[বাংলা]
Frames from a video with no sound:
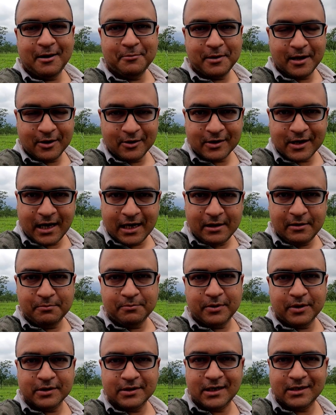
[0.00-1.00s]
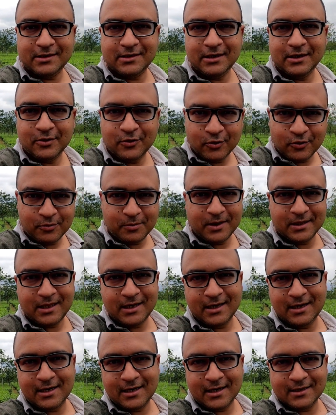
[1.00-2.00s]
আমরা এখন কালিম্পং যাচ্ছি গরু
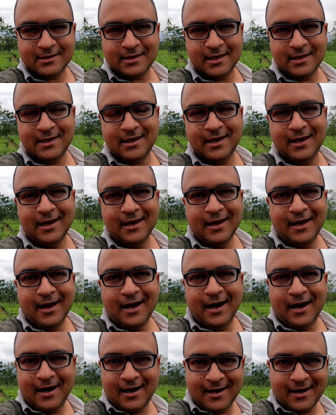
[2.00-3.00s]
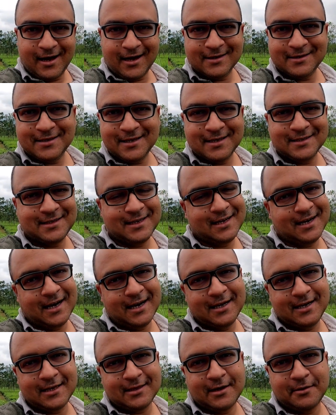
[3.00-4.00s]
বাথানের রাস্তা দিয়ে আর আস্তে আস্তে
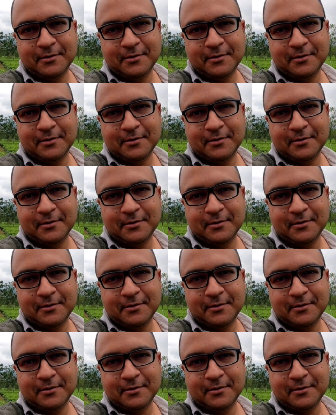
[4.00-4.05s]
গাড়িটা